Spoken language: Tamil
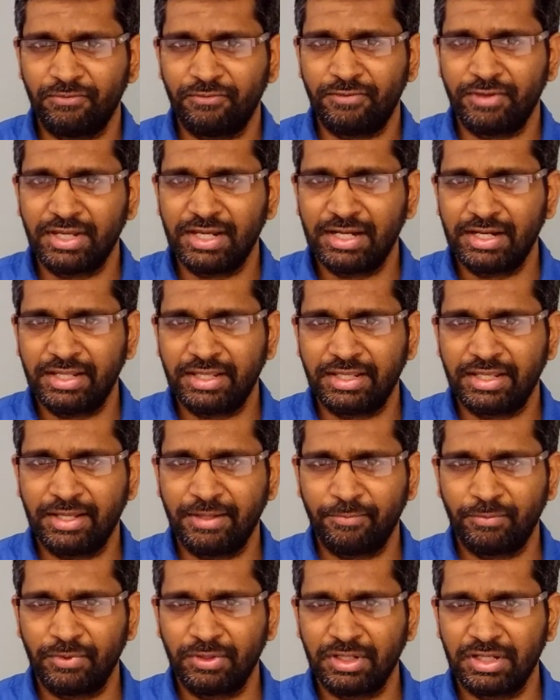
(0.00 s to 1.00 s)
வேலையை
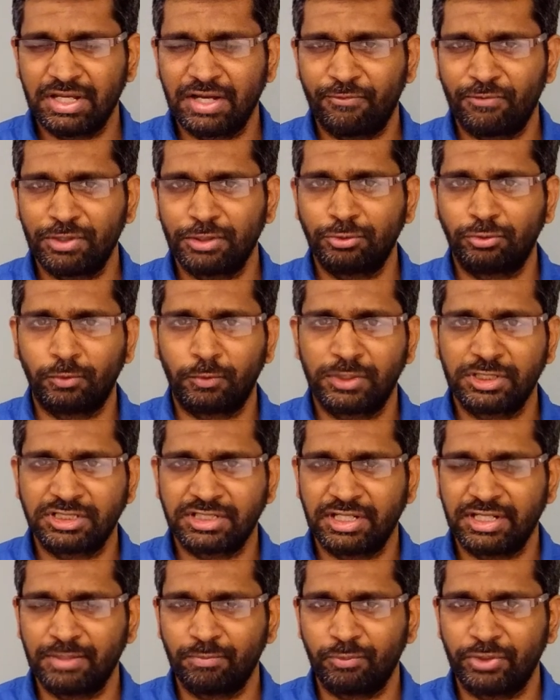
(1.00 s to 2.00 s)
கவனத்தோடு
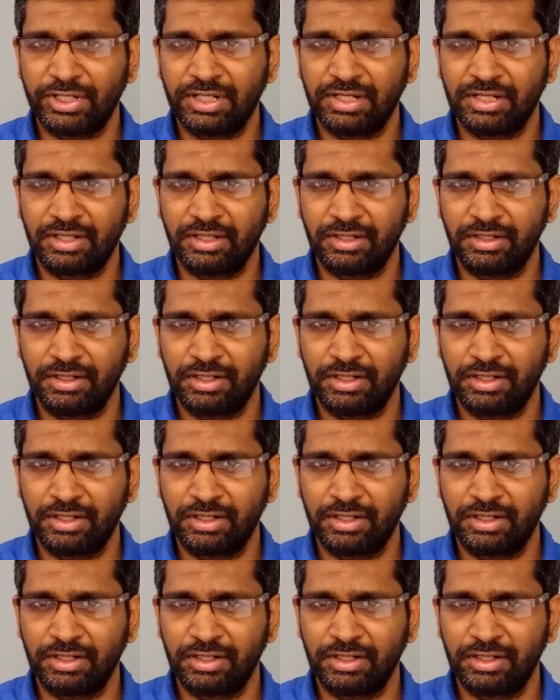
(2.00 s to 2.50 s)
செய்ய முடியல